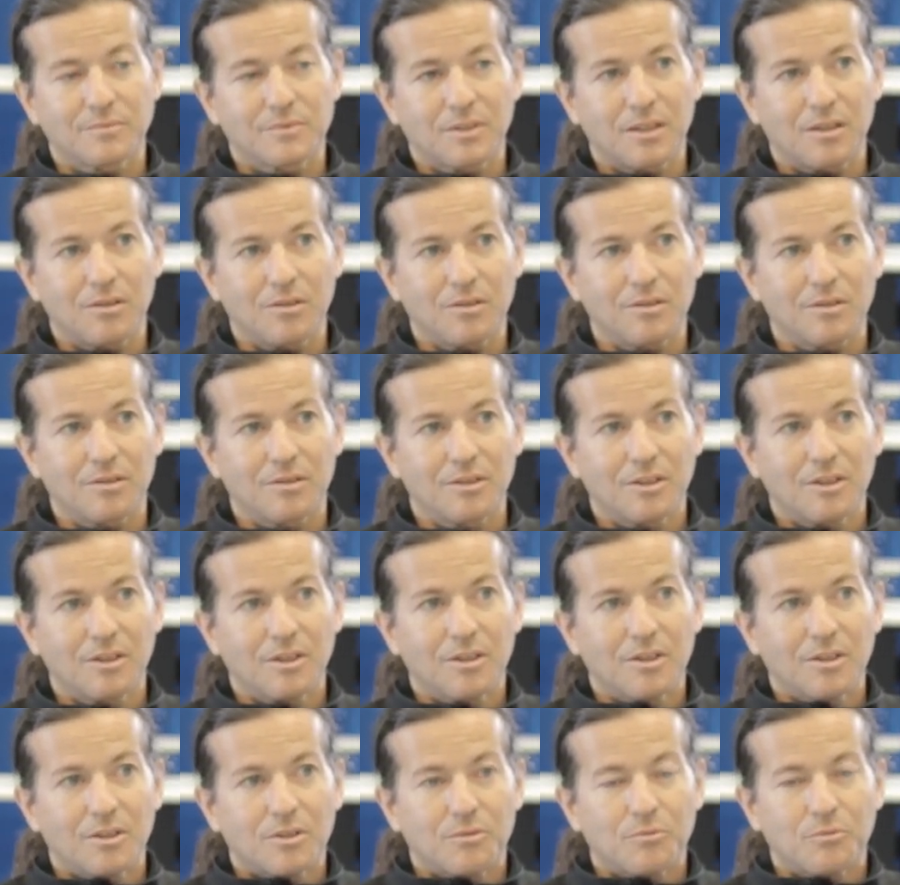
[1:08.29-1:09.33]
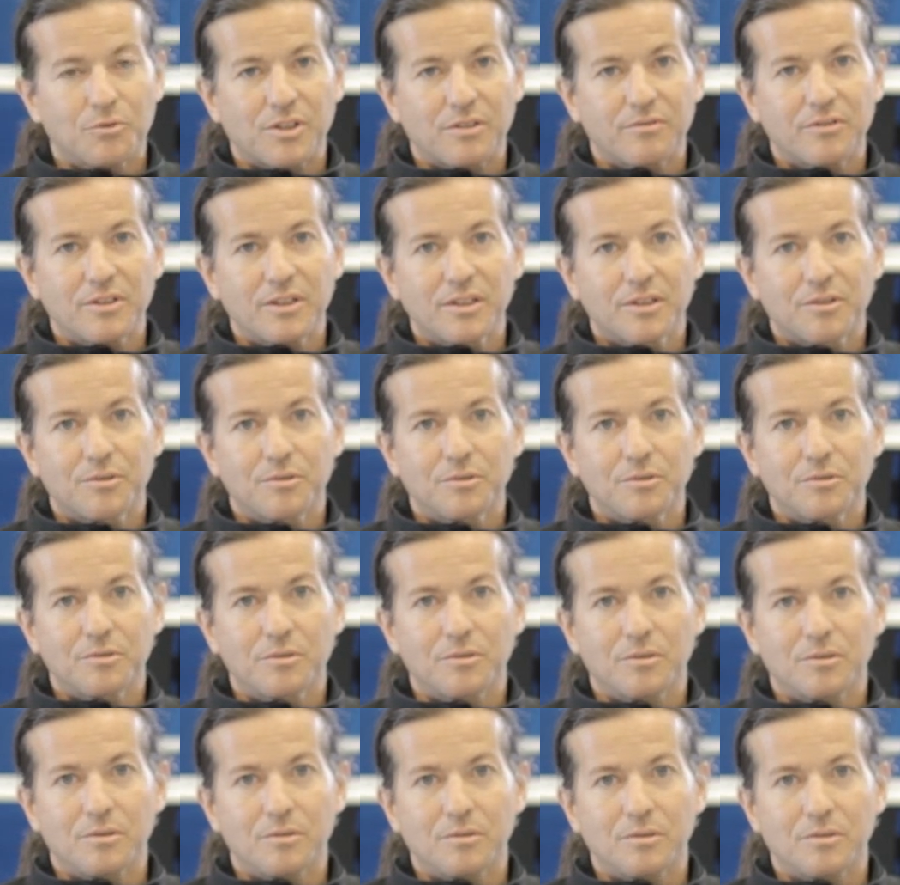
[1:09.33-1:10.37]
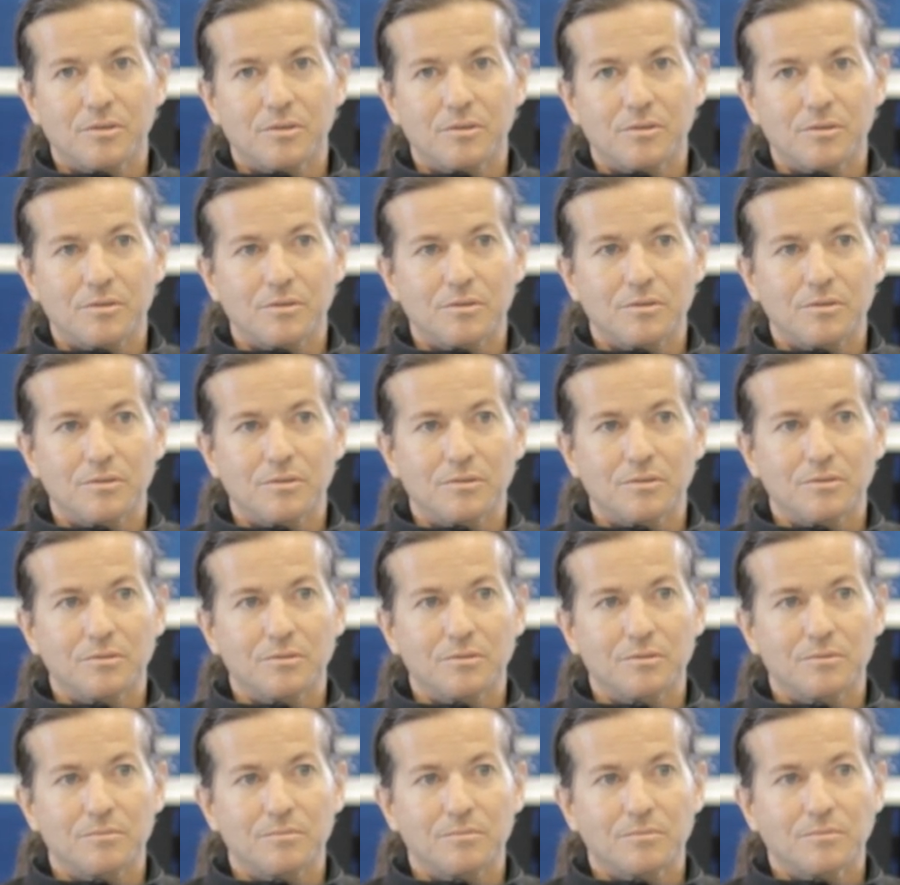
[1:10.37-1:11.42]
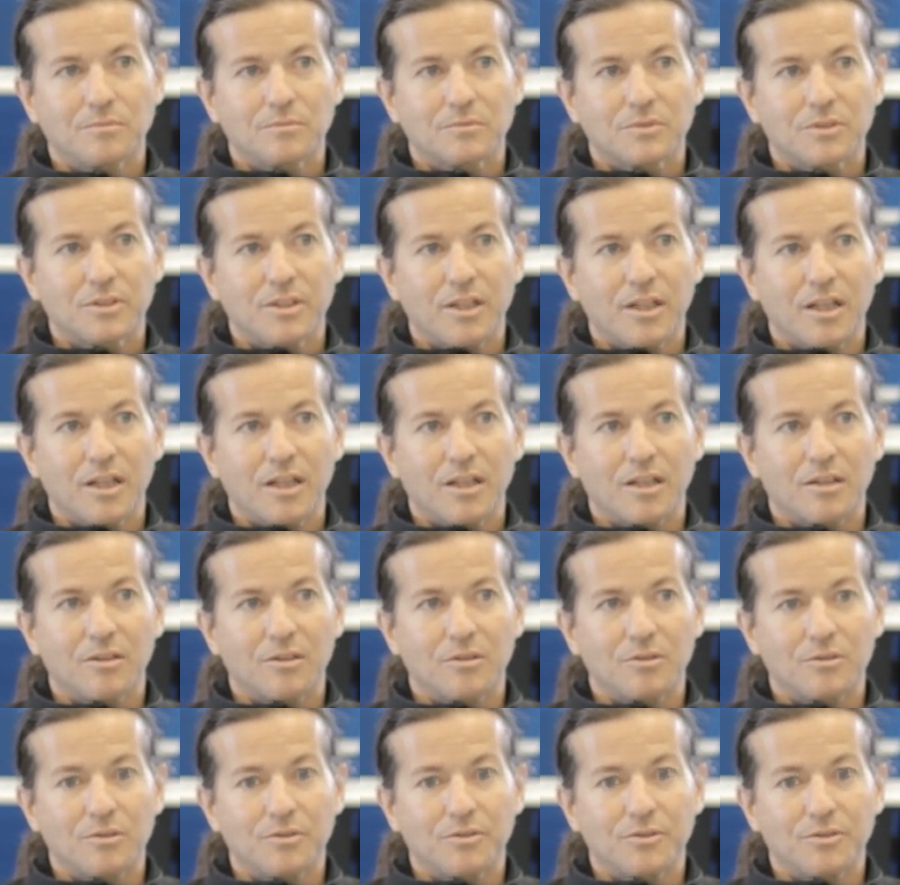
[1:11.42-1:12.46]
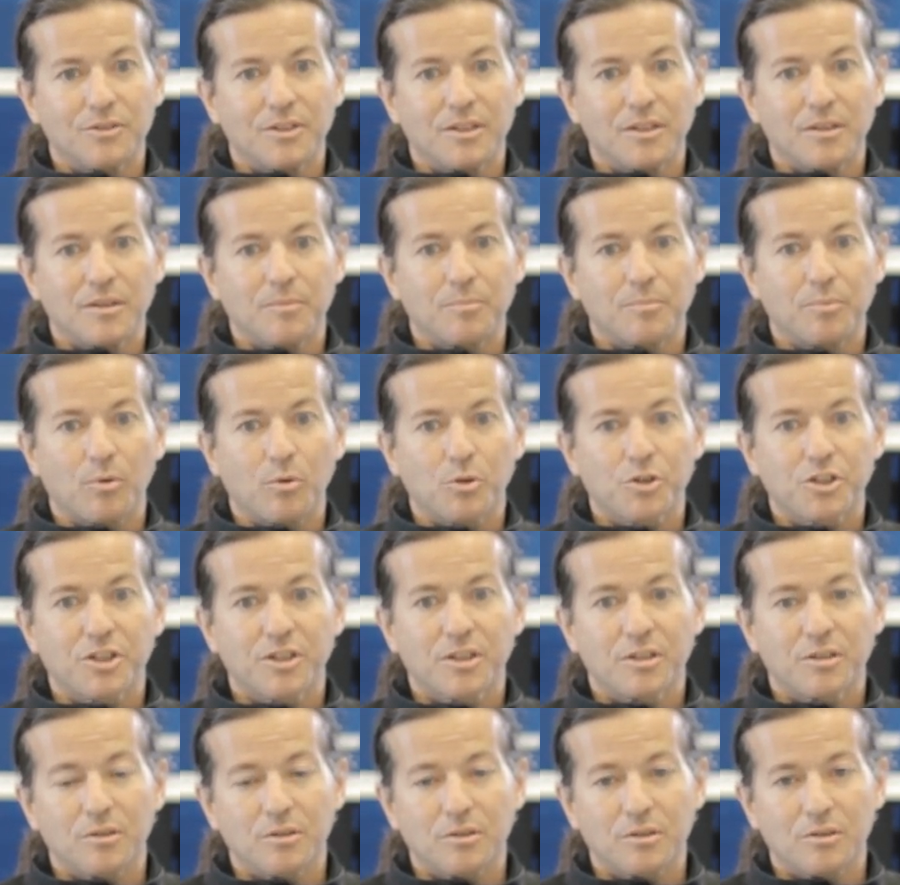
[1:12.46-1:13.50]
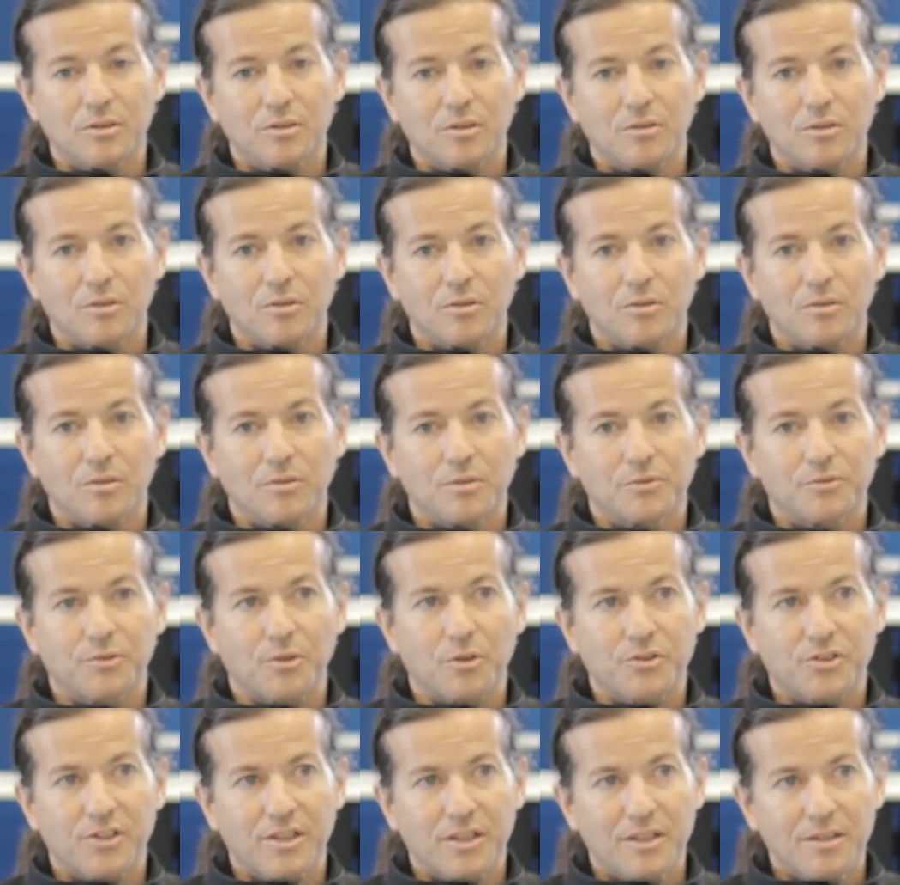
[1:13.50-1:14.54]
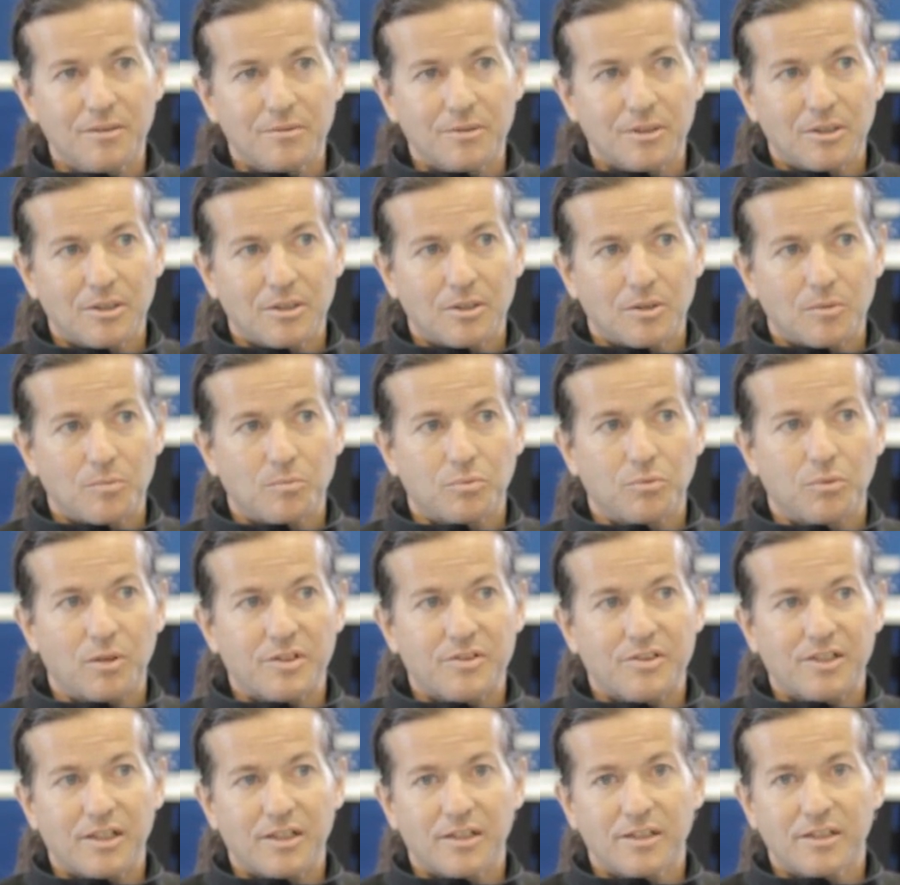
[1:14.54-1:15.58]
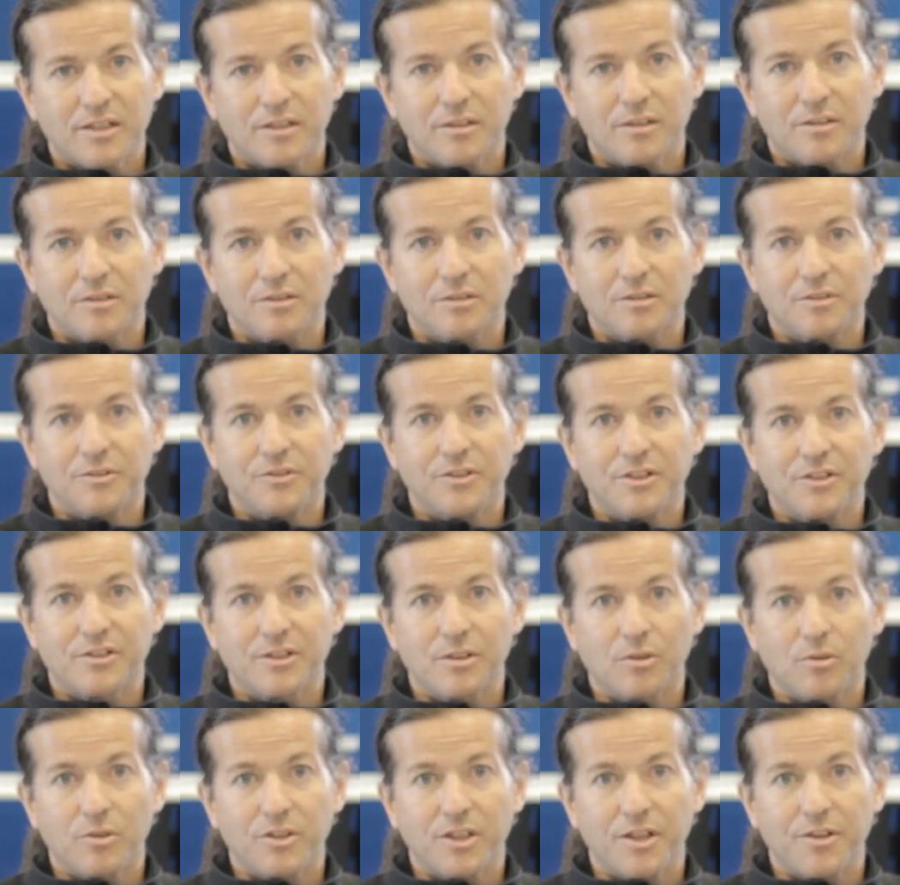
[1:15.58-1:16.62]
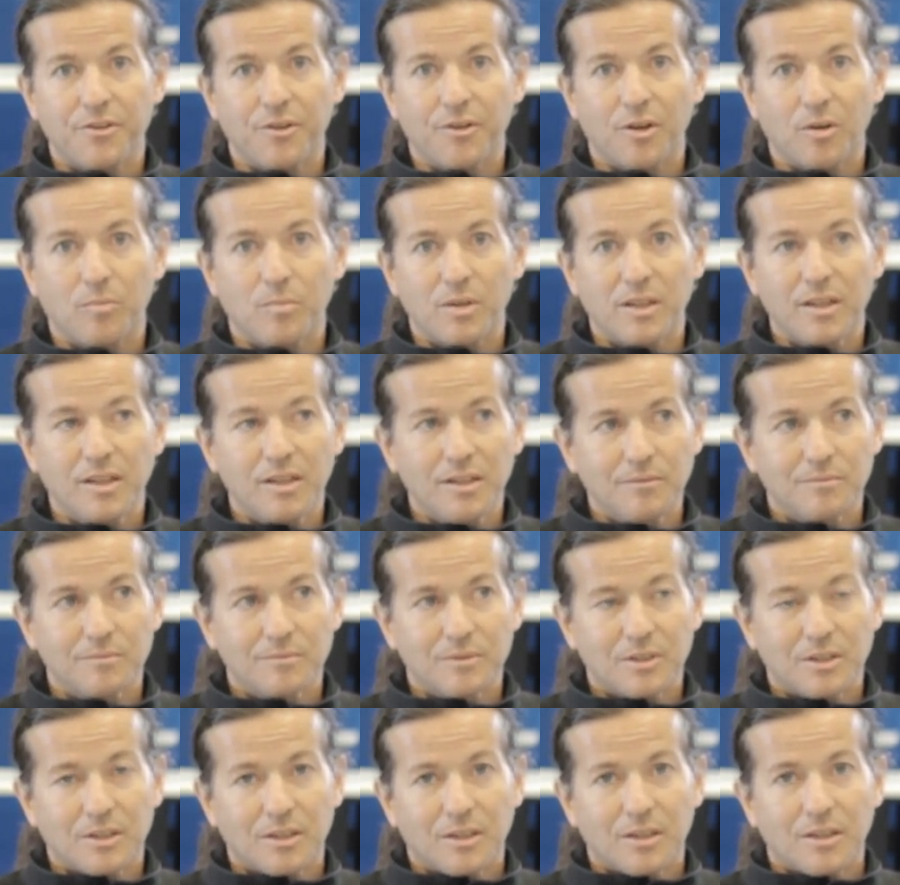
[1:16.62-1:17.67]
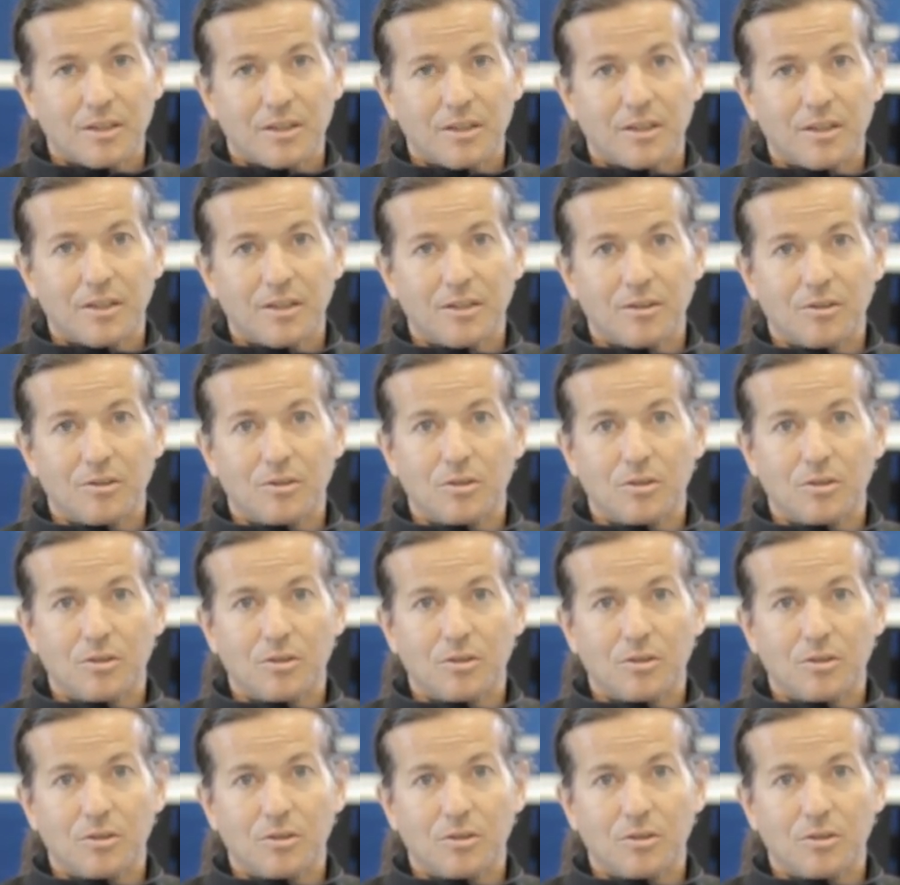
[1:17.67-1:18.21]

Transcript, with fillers: Alors, vous savez qu'il euh, y a euh, des projets français pour installer des éoliennes en mer et